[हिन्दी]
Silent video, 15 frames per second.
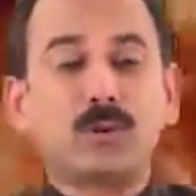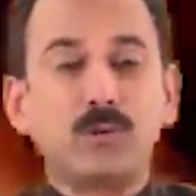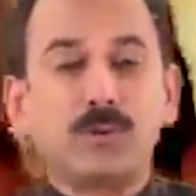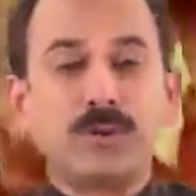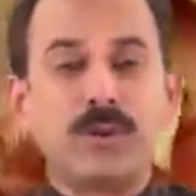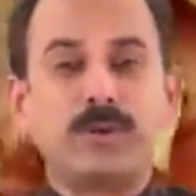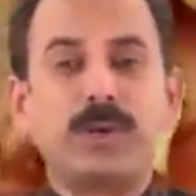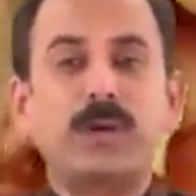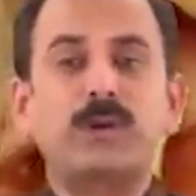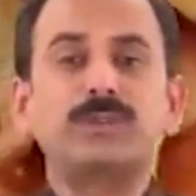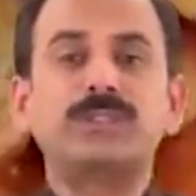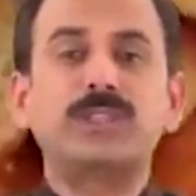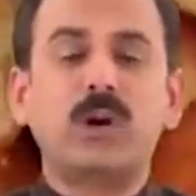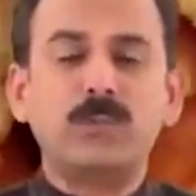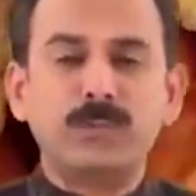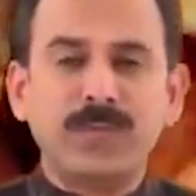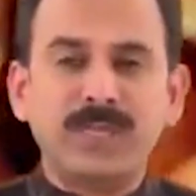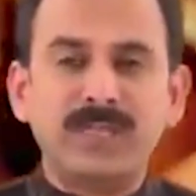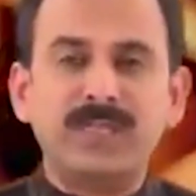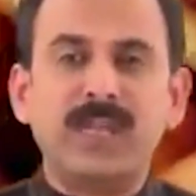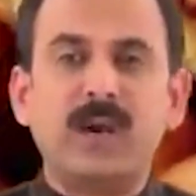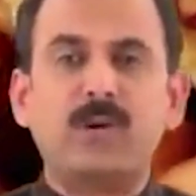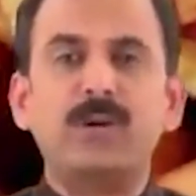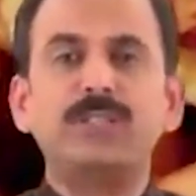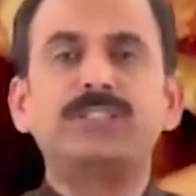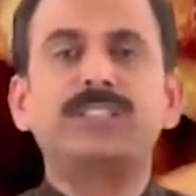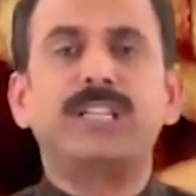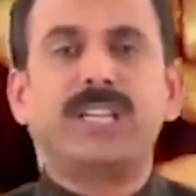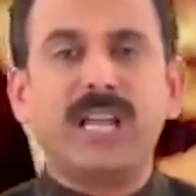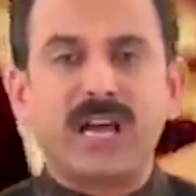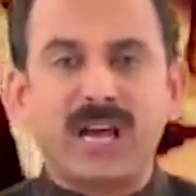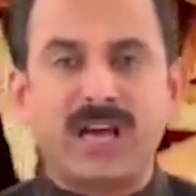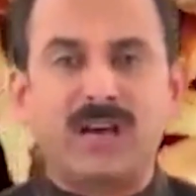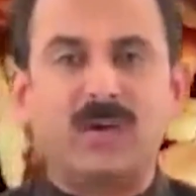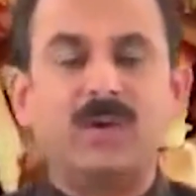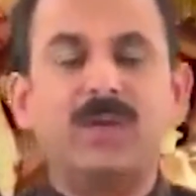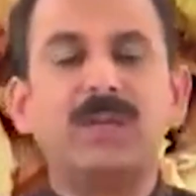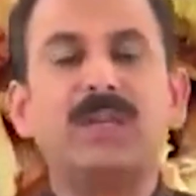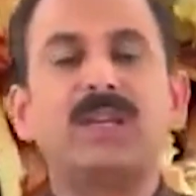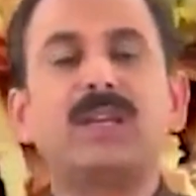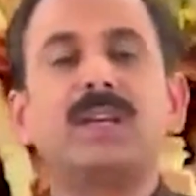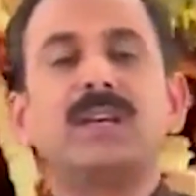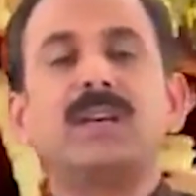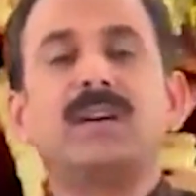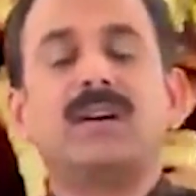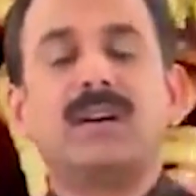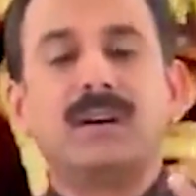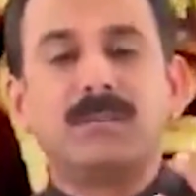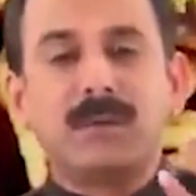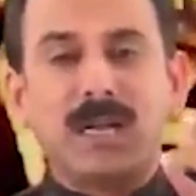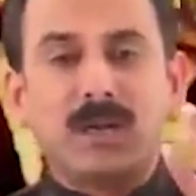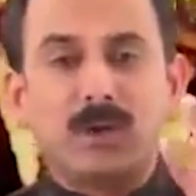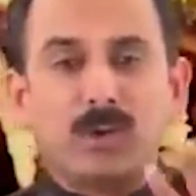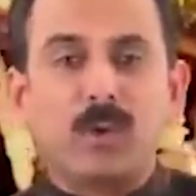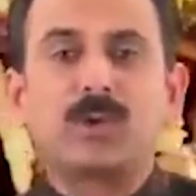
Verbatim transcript: और घूम रहे होंगे कोई चाउमीन या कोई चिल्ला कोई मान लो